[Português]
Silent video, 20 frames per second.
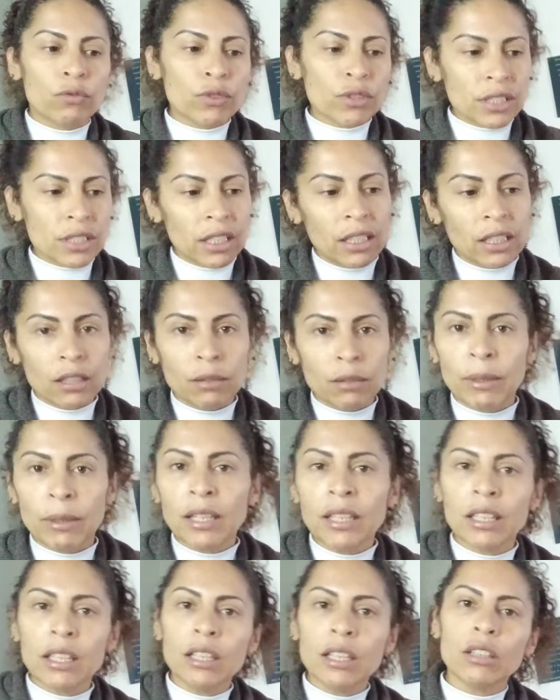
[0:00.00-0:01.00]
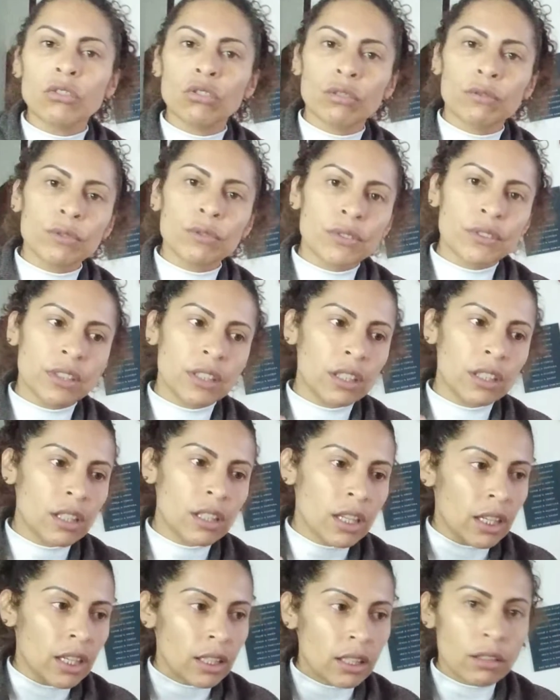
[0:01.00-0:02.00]
você ir numa igreja, você
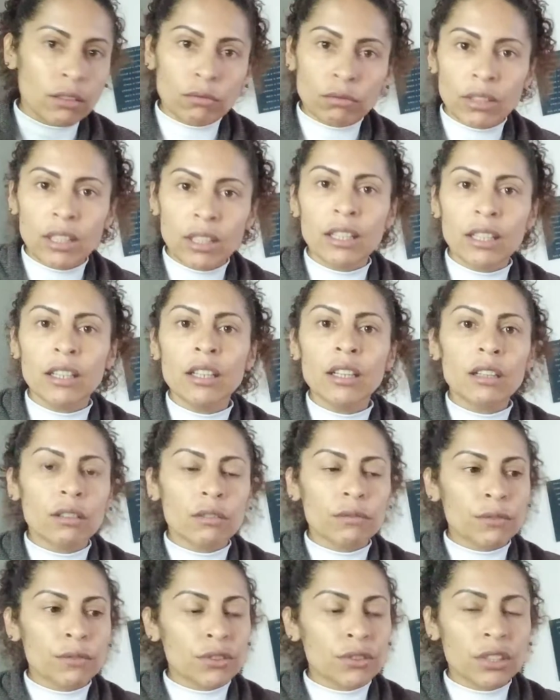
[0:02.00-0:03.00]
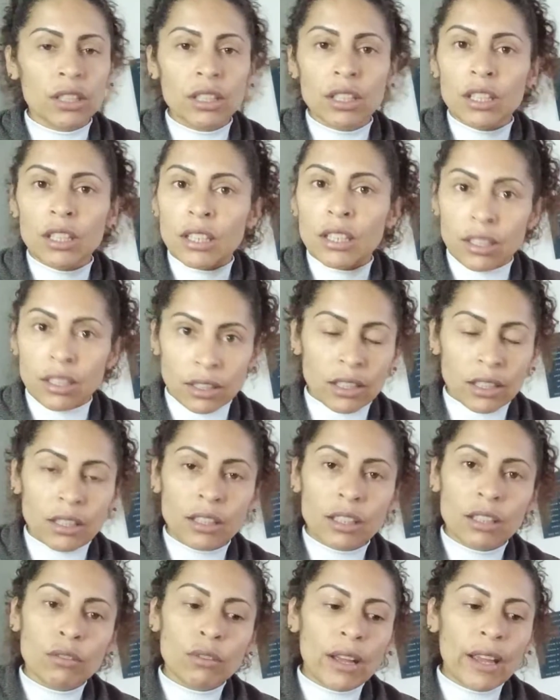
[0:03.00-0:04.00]
ir num terreiro, você.
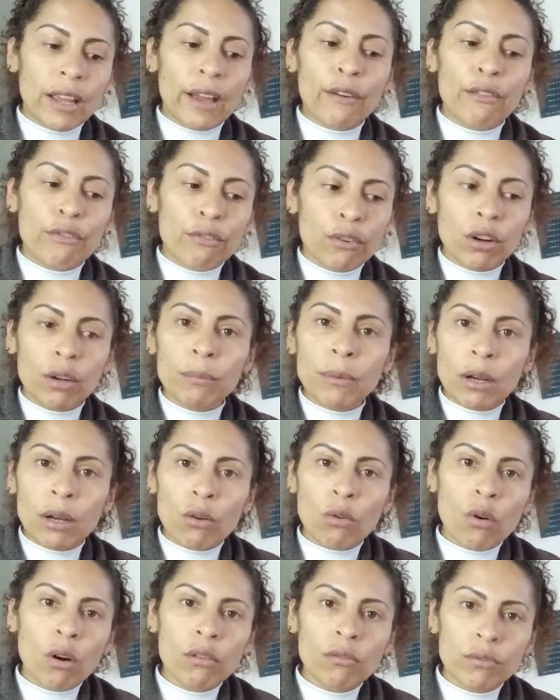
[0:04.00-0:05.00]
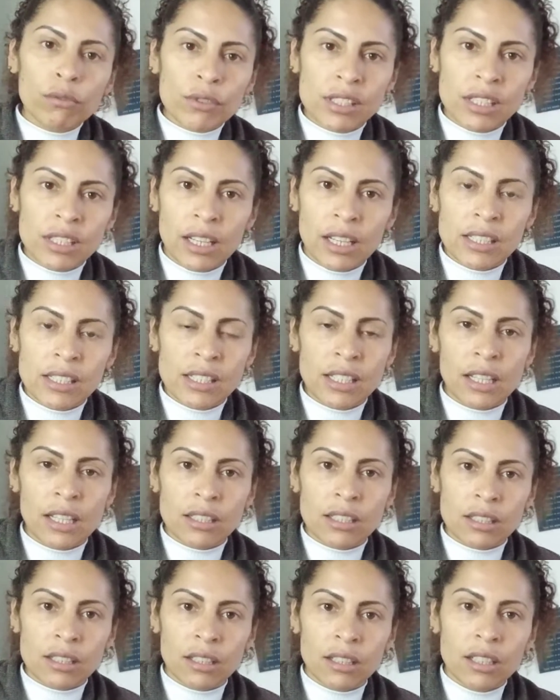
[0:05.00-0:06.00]
Entendeu? É a forma qual você
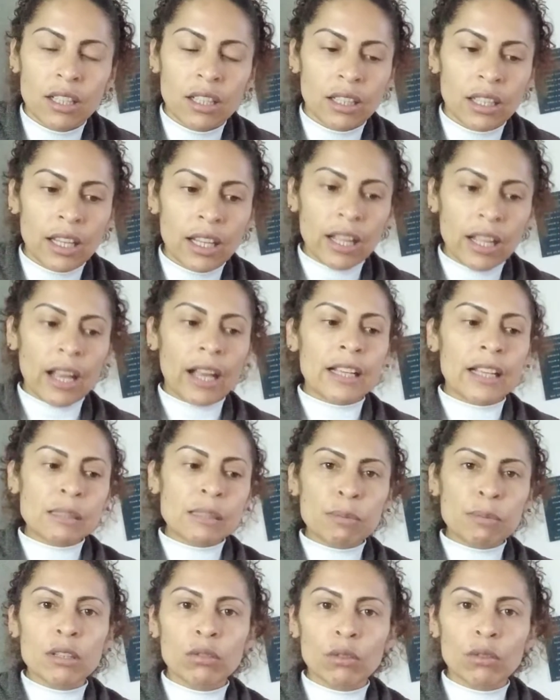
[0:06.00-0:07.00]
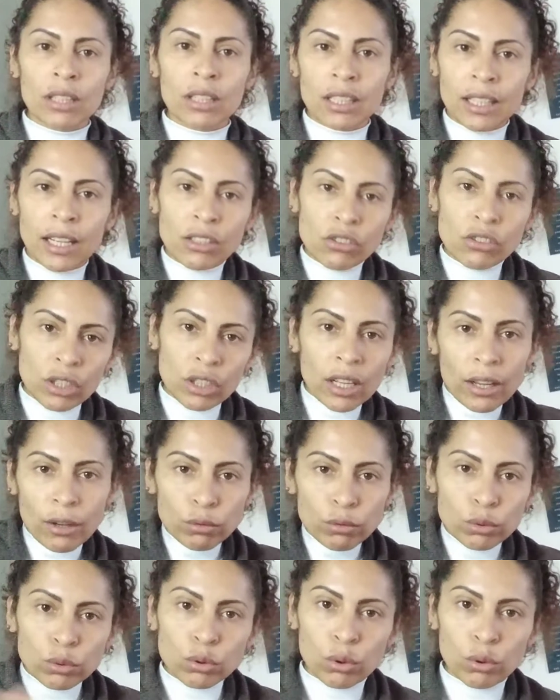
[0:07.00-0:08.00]
acessa, né? A espiritualidade, ela é
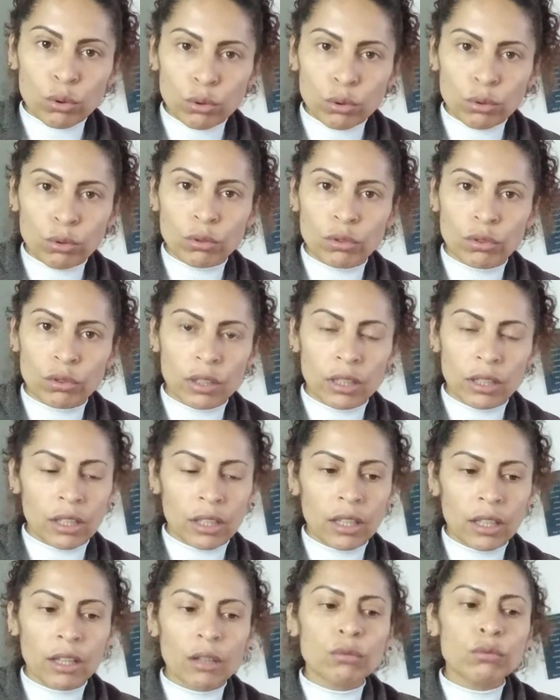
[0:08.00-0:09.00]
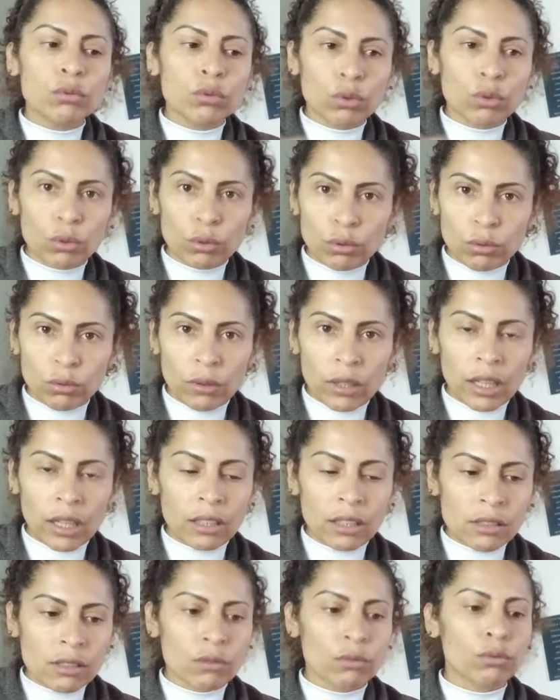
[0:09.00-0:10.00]
um todo ela é um todo,
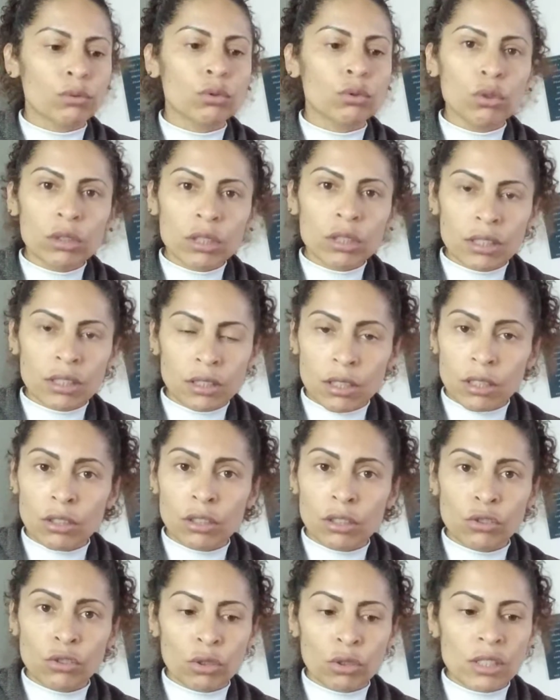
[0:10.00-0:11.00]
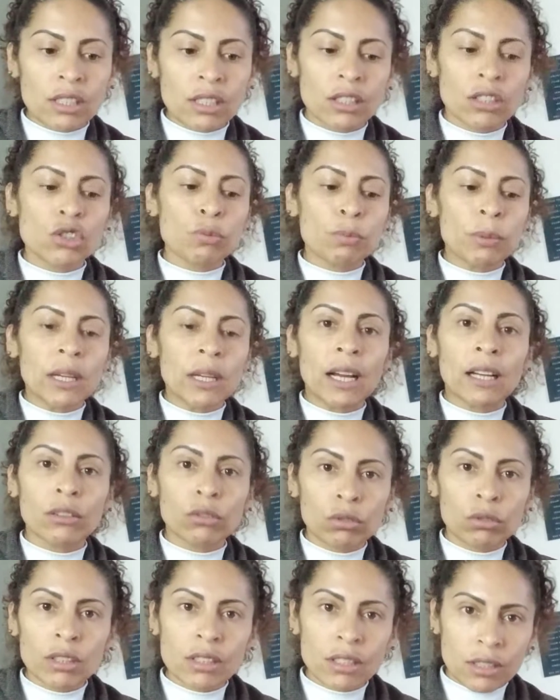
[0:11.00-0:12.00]
elas são todas as religiões. se a gente pegar
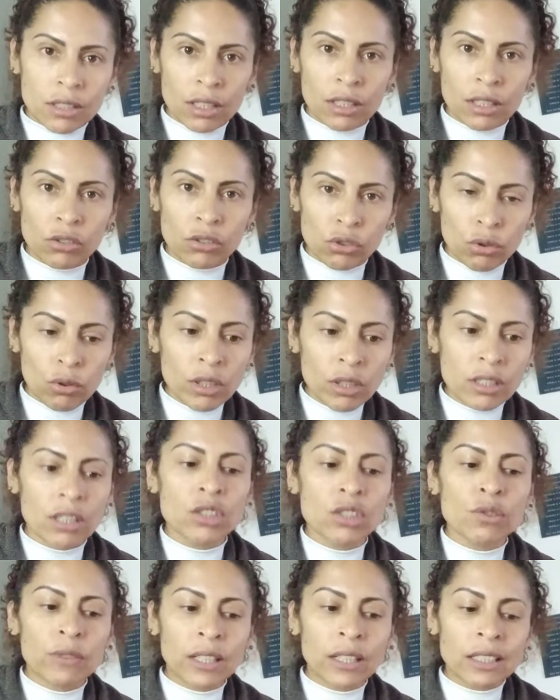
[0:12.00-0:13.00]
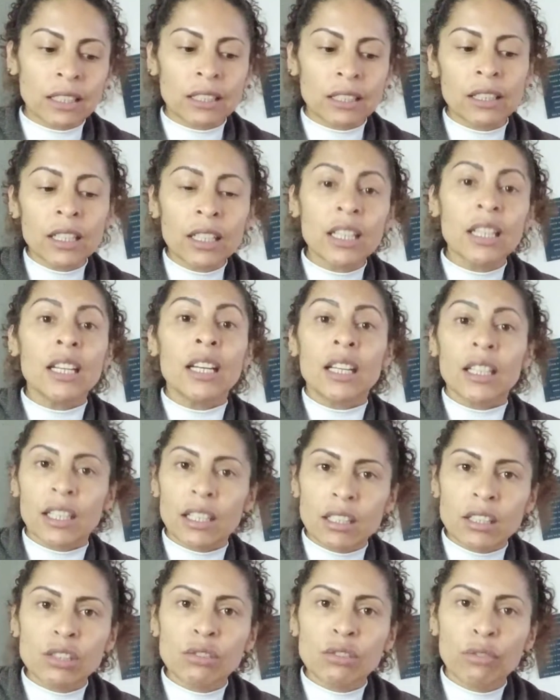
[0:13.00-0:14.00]
todas as religiões, a gente vai entender
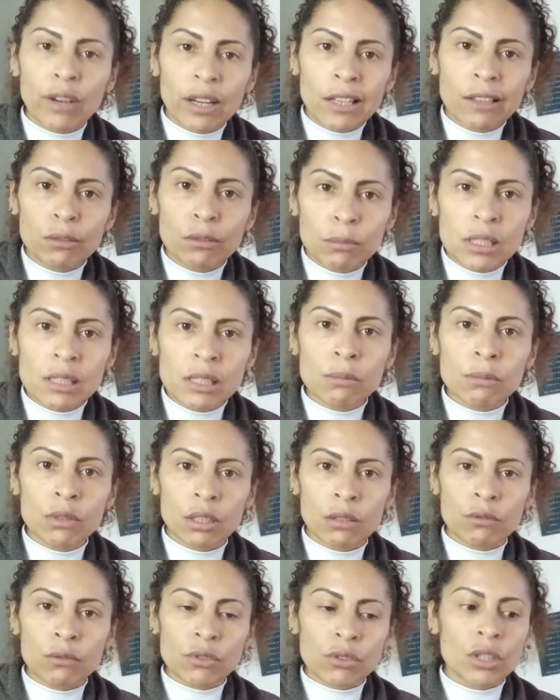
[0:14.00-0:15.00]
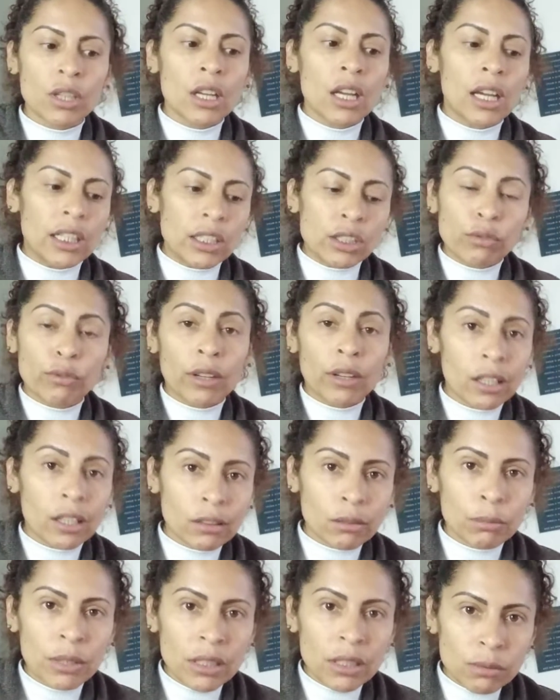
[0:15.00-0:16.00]
que a gente fala do mesmo Deus, a gente fala
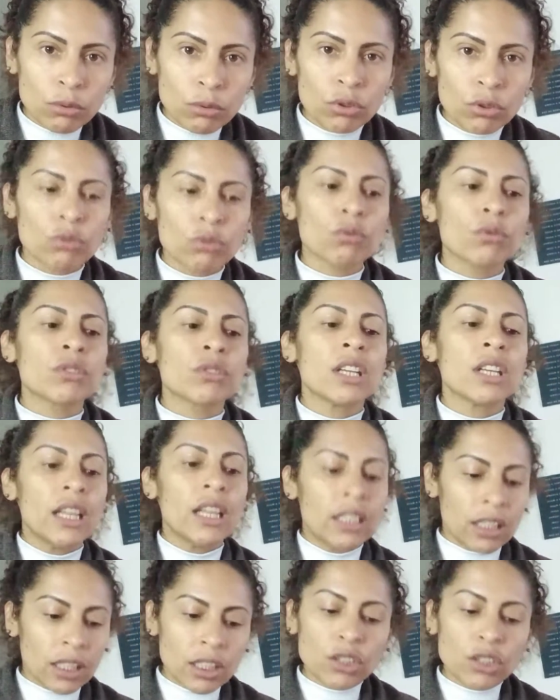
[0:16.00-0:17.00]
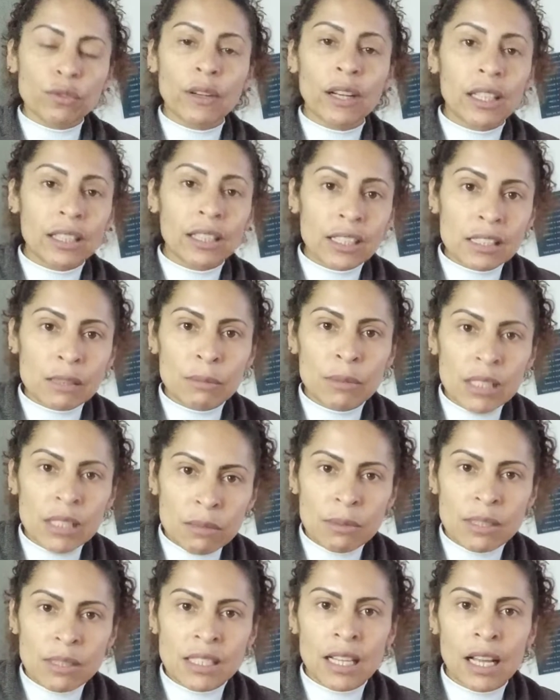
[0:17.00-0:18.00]
do mesmo Jesus e a gente fala das
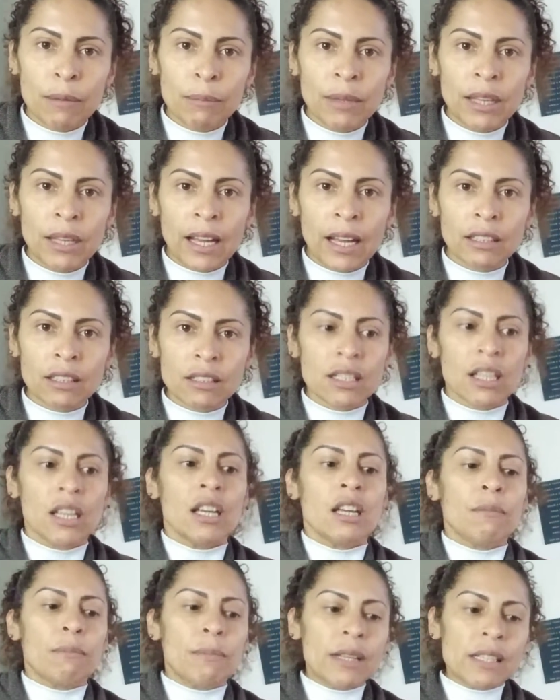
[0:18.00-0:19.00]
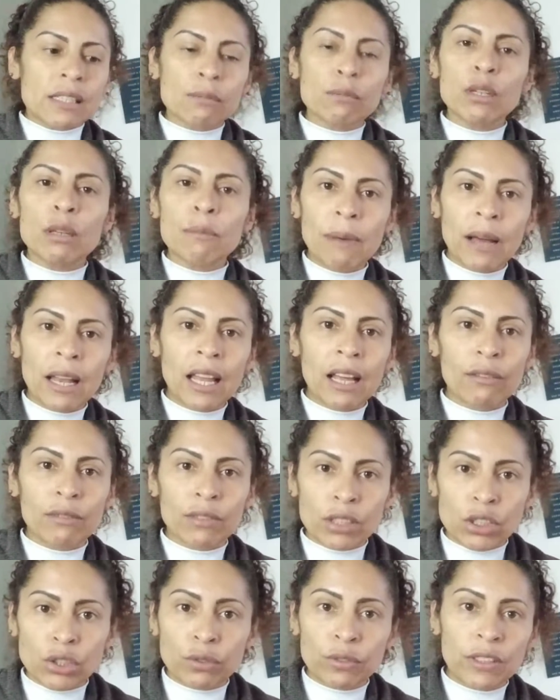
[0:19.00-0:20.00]
mesmas caminhadas. Mesmo em
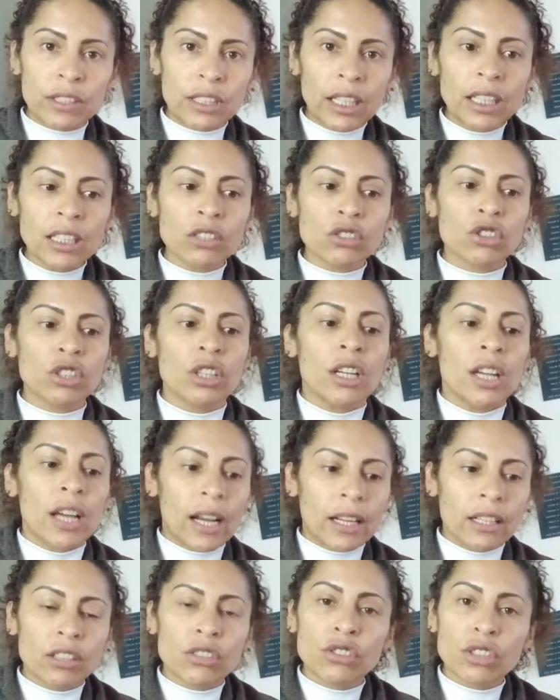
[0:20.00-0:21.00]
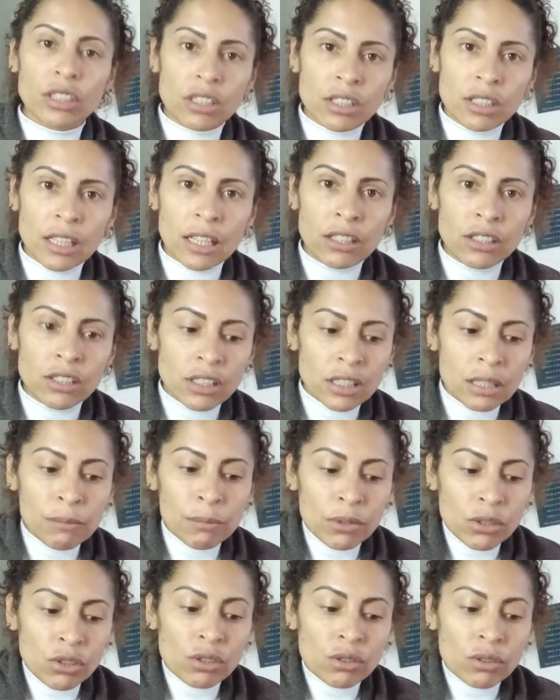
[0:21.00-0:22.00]
palavras diferentes, a gente, a gente
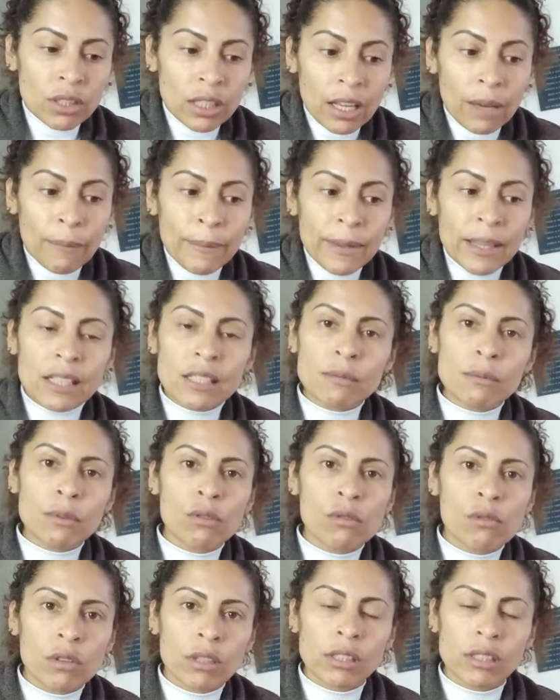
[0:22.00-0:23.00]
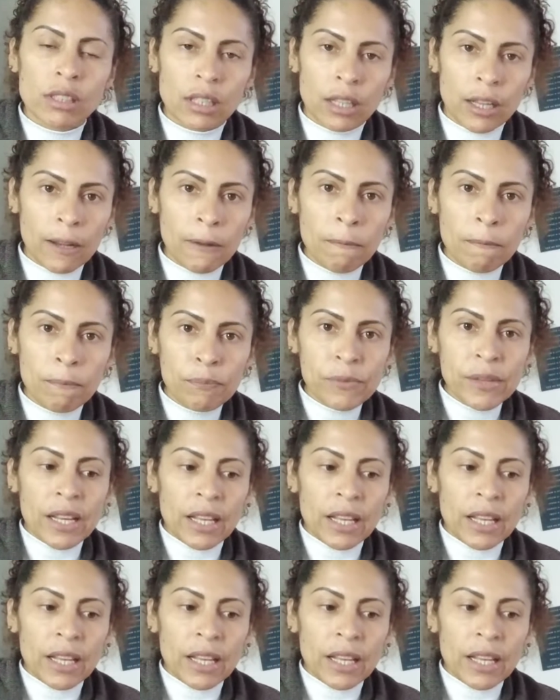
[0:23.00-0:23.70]
sempre diz o que? é A mesma coisa, né?